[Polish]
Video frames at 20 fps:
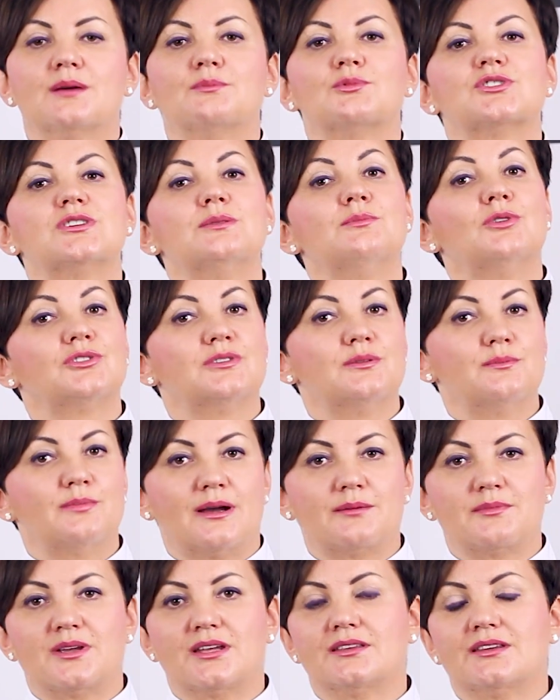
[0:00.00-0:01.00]
Musimy o tym
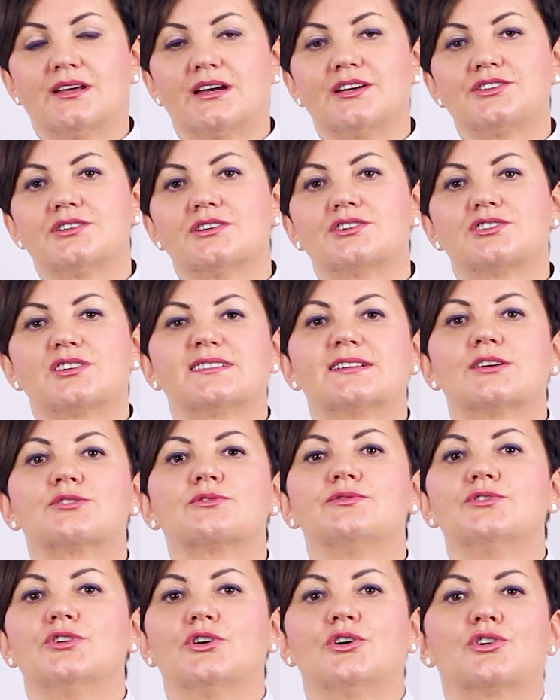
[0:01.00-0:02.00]
pamiętać, że
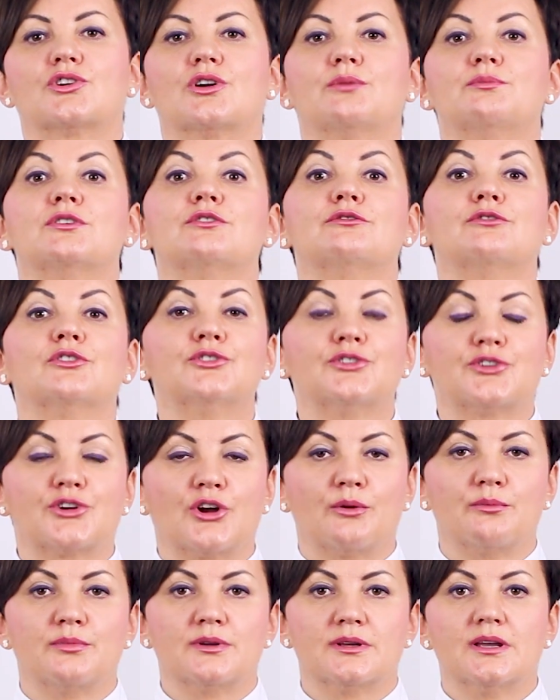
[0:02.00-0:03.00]
zarówno choroby
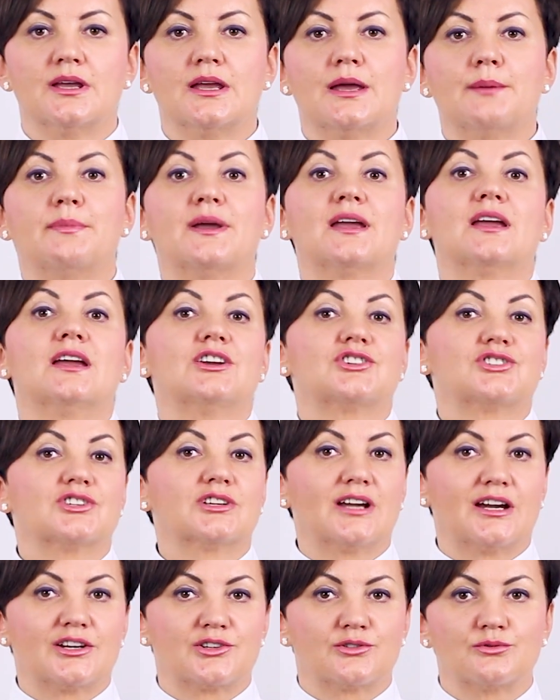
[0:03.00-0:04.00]
wątroby,
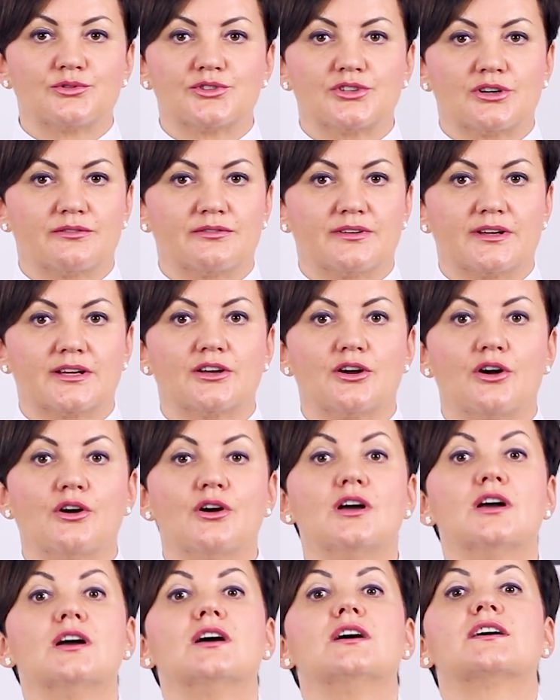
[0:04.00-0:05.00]
pęcherzyka żółciowego,
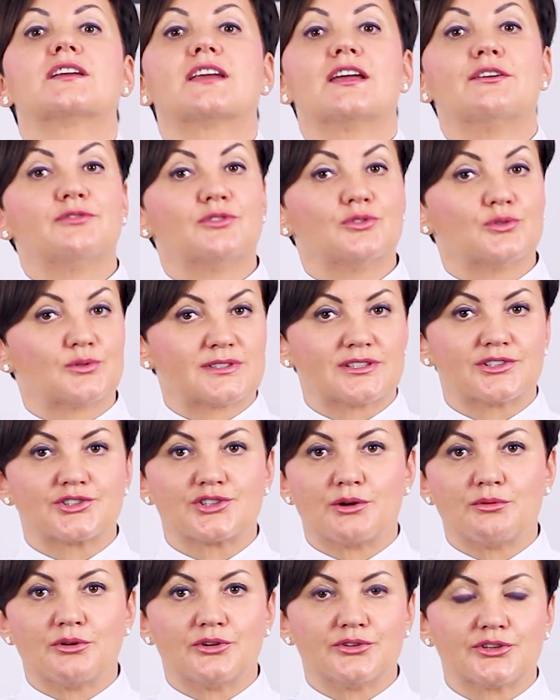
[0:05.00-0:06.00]
refluks
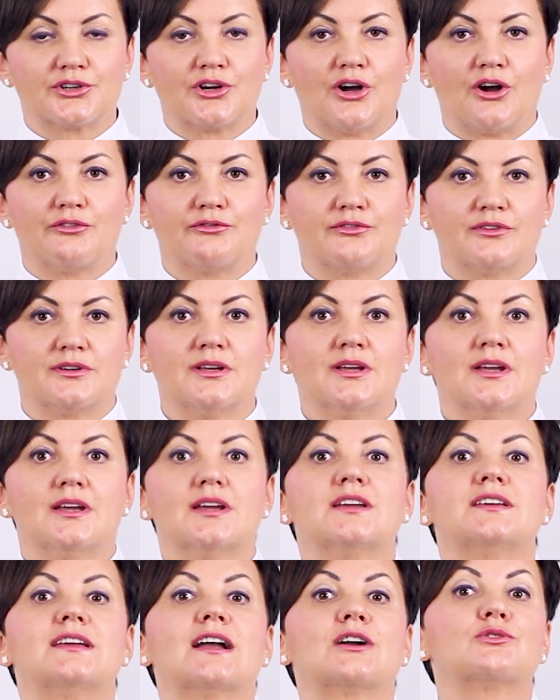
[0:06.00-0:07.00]
żołądkowy,
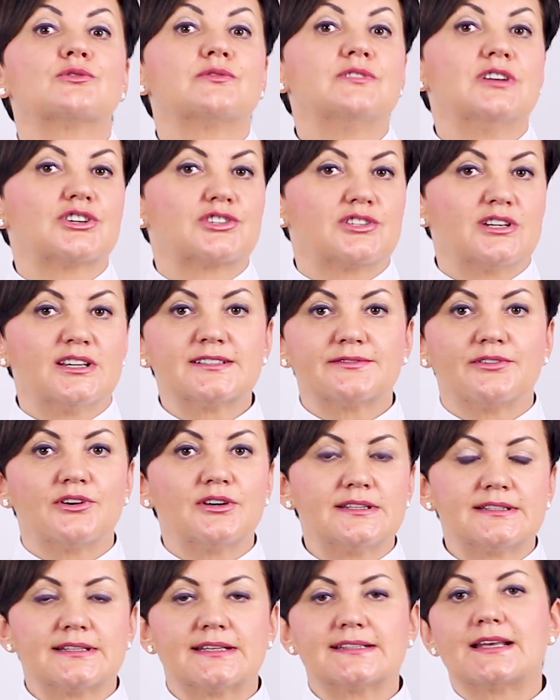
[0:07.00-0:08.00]
jak również
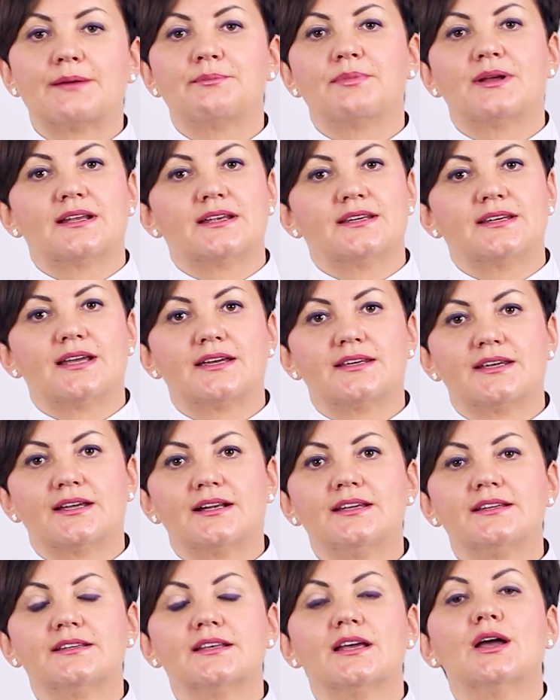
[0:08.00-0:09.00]
nieswoiste zapalenia
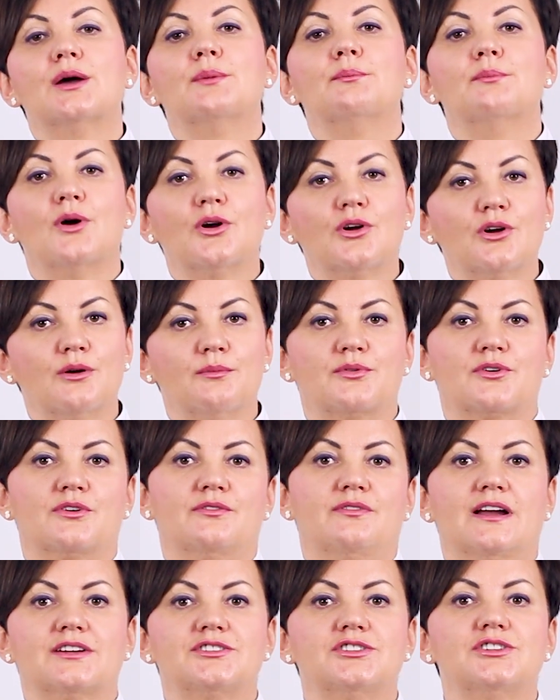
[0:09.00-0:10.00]
jelit mogą
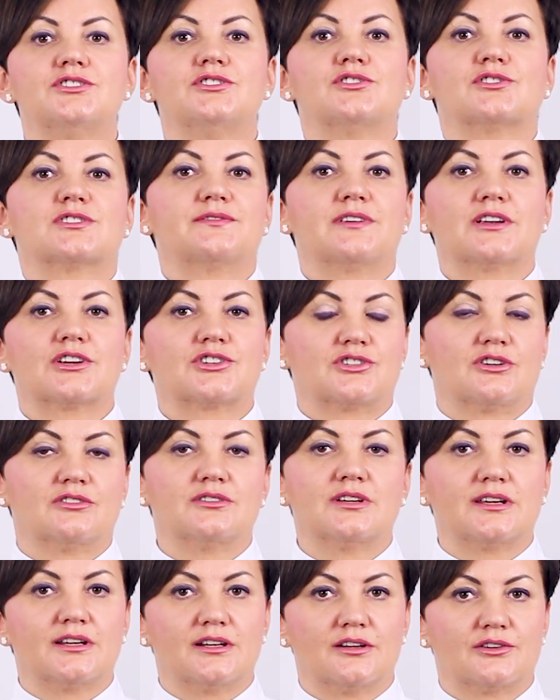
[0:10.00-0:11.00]
prowadzić do
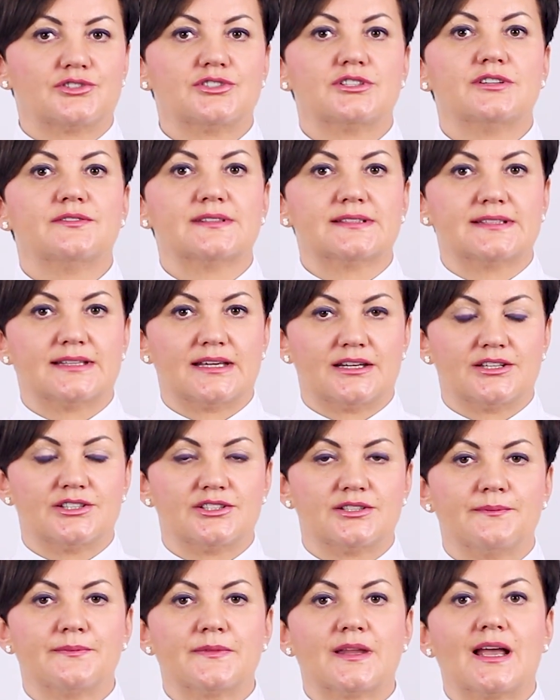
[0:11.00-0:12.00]
zwiększonej ilości
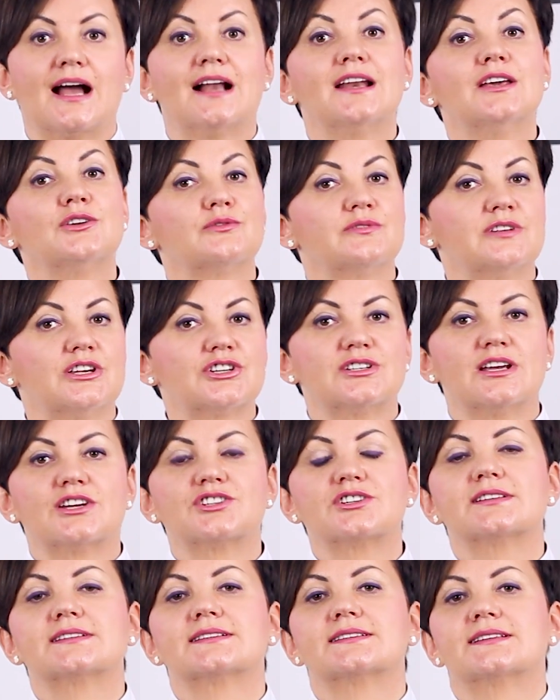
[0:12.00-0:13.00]
wzdęć. Ale również
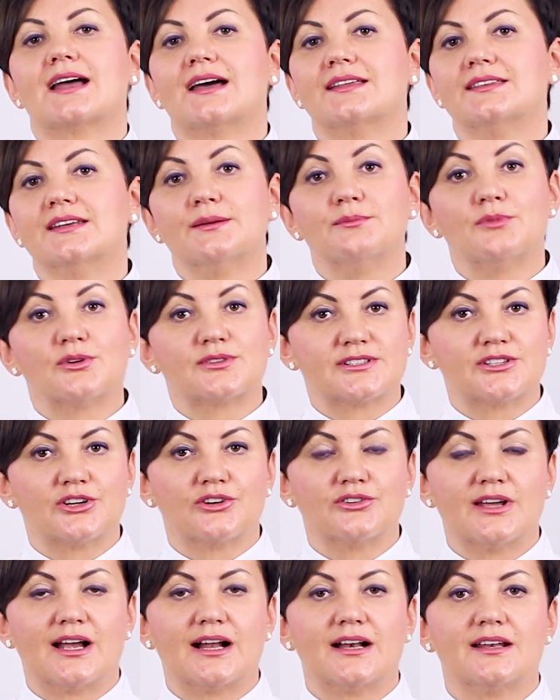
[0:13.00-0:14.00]
nasze stany
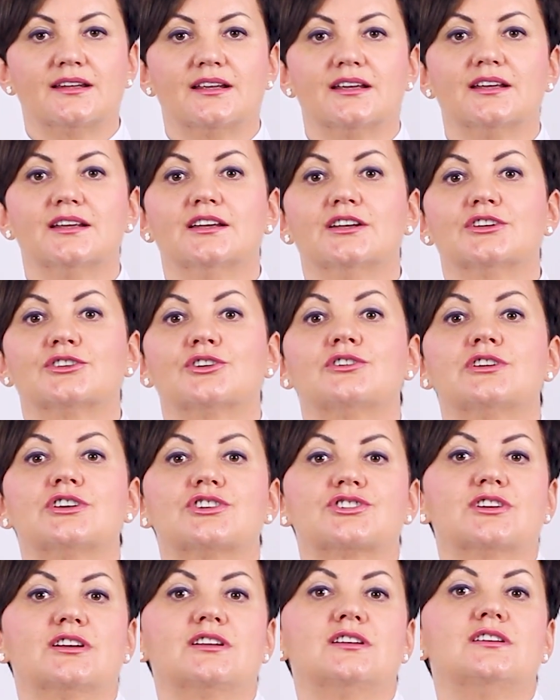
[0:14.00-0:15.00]
emocjonalne, to
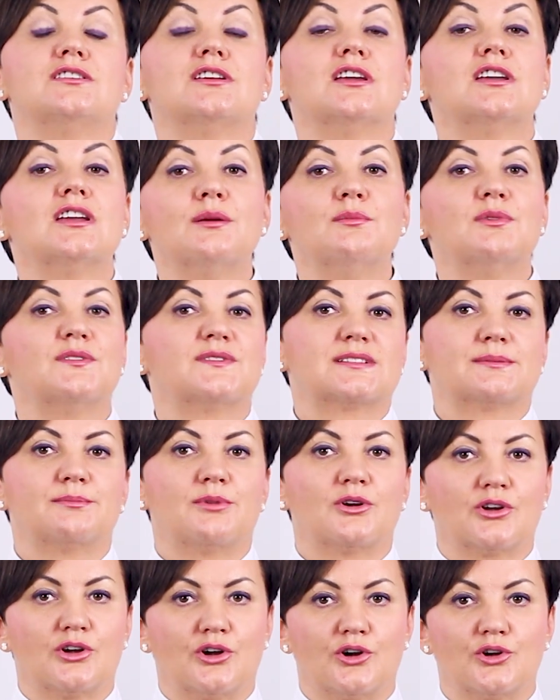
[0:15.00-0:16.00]
jeżeli nie jemy w
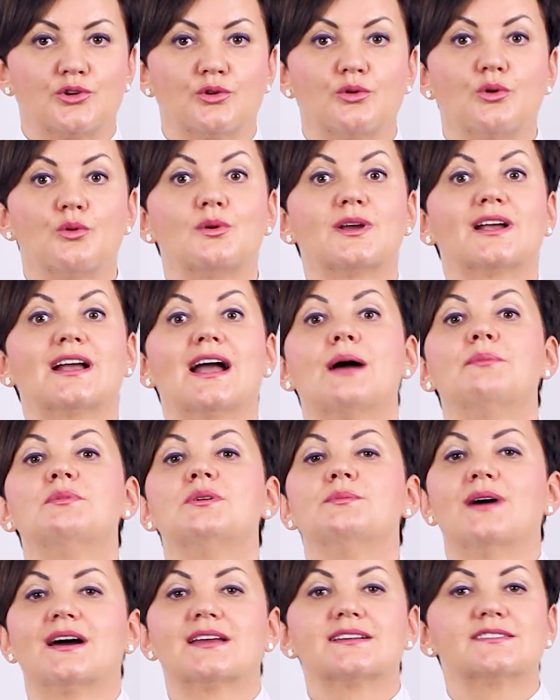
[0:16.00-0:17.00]
spokoju,
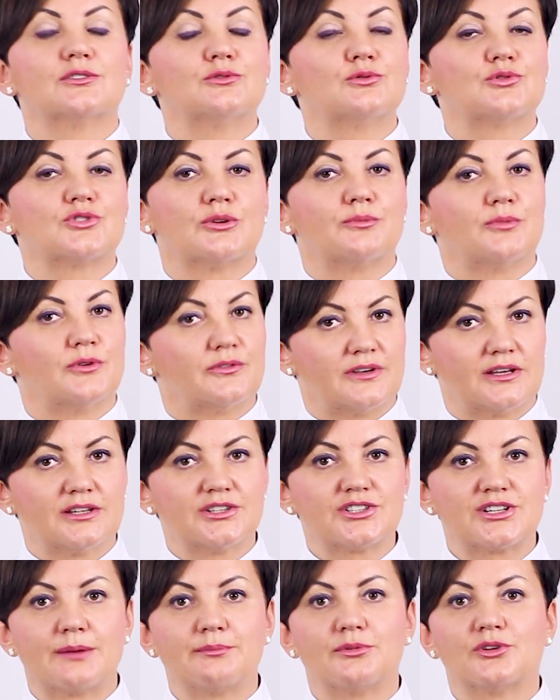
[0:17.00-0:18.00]
łykamy bardzo dużo
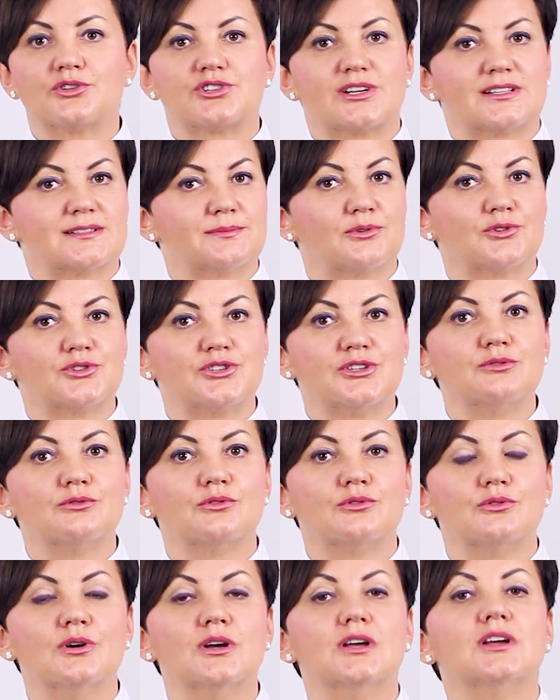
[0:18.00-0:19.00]
powietrza podczas
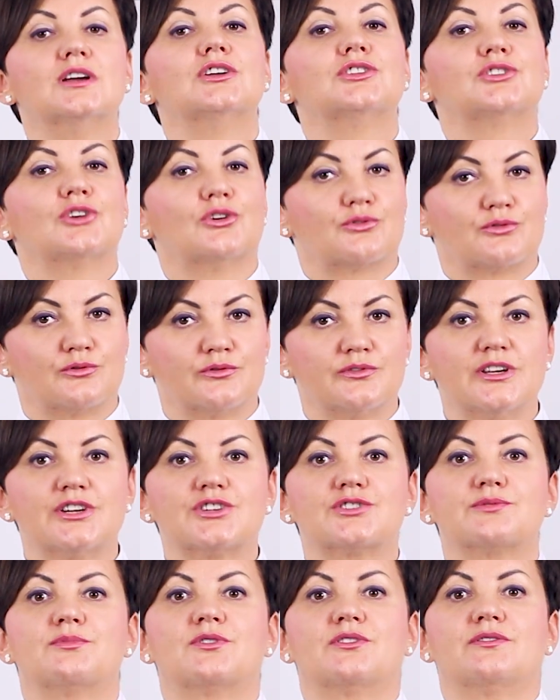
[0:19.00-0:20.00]
posiłku, to
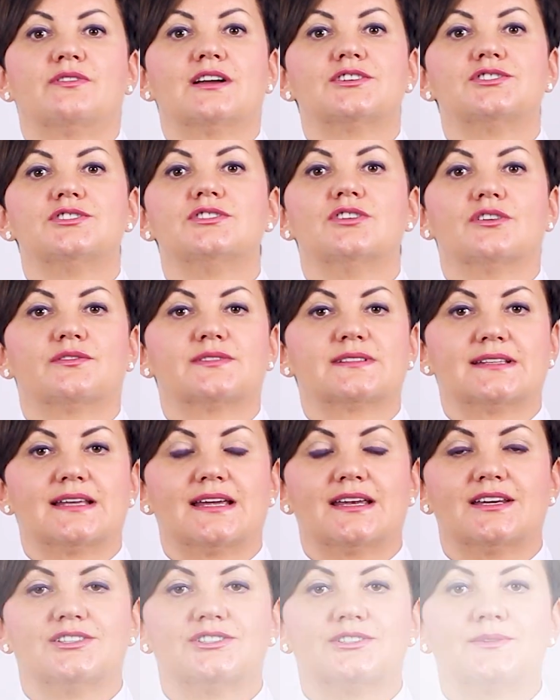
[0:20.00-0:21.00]
również prowadzi do
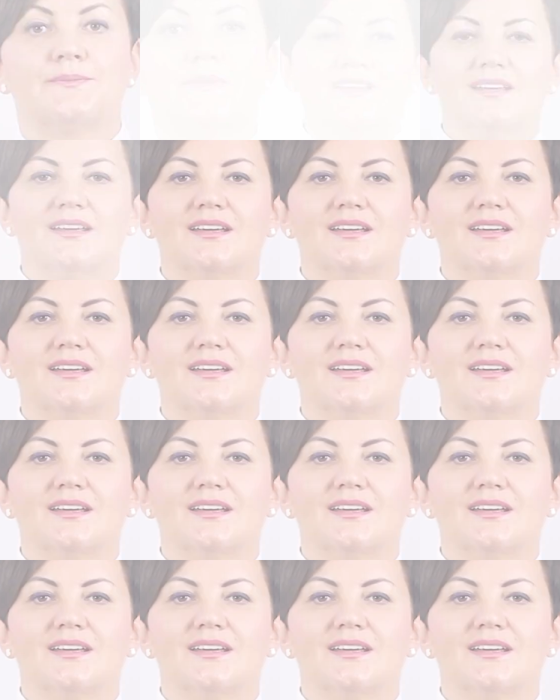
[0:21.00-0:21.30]
wzdęć.